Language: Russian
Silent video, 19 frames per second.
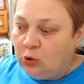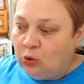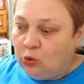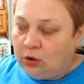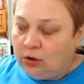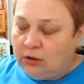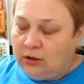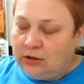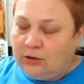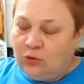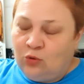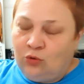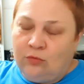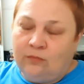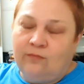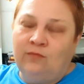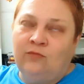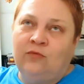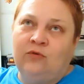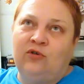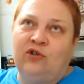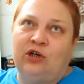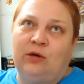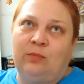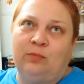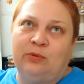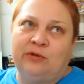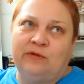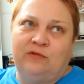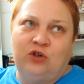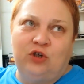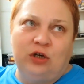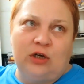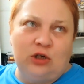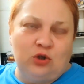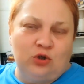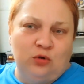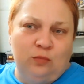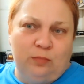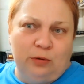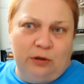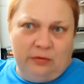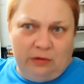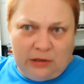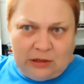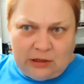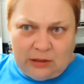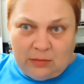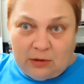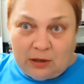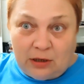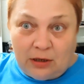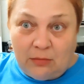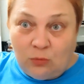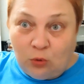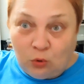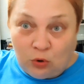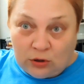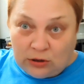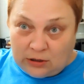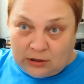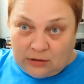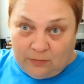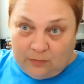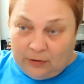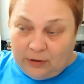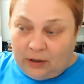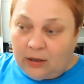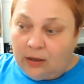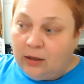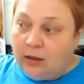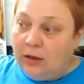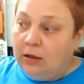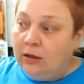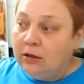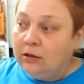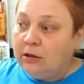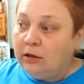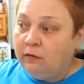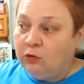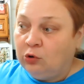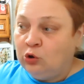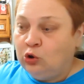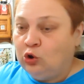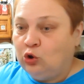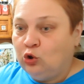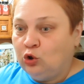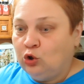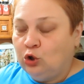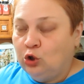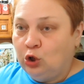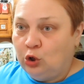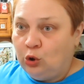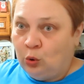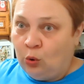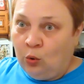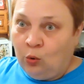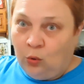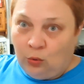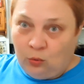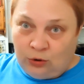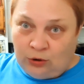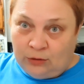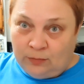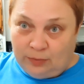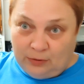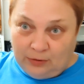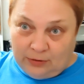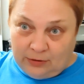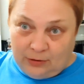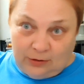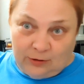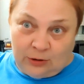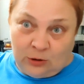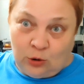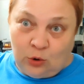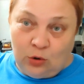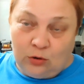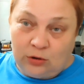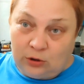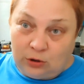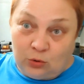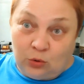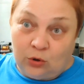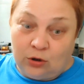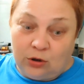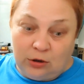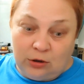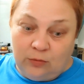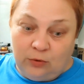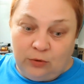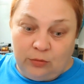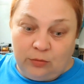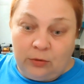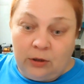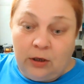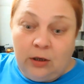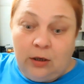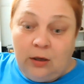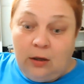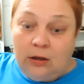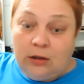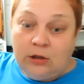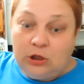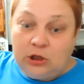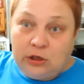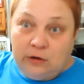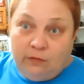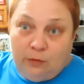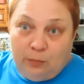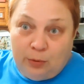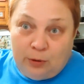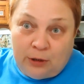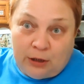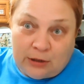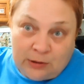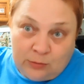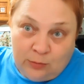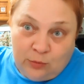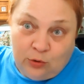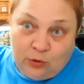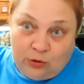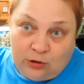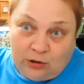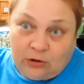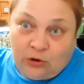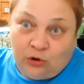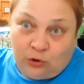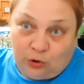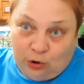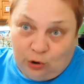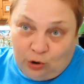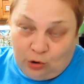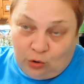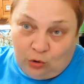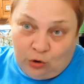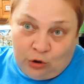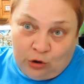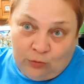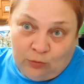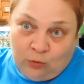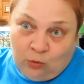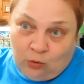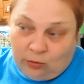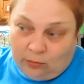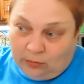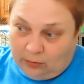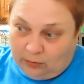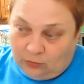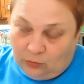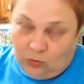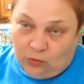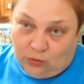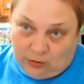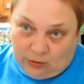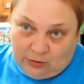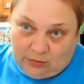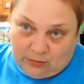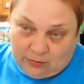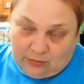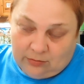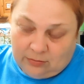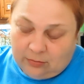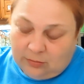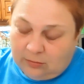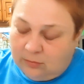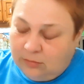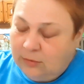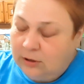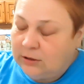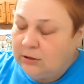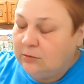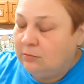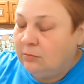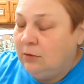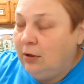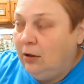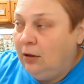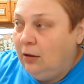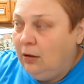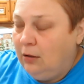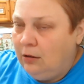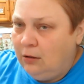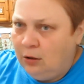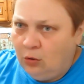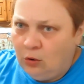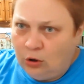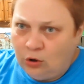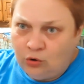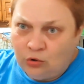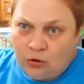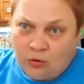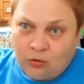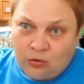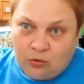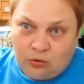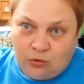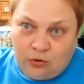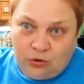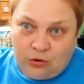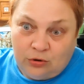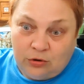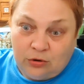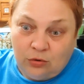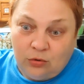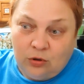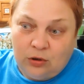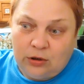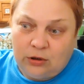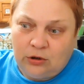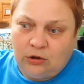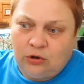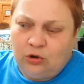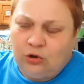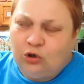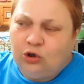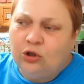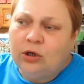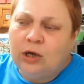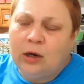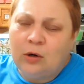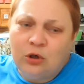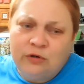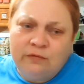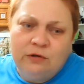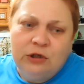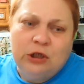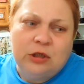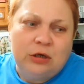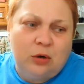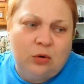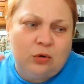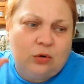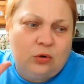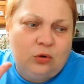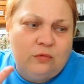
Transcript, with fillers: кур где-то тут вчера, позавчера, что ли, по новостям краем уха зацепила Давидович тоже говорит, о, типа, это скоро, говорит, будем, дешевле питаться будет черной икрой, чем курами, ну, этим мясом. Я говорю, а что такое случилось? Он говорит, что-то, короче, вышел какой-то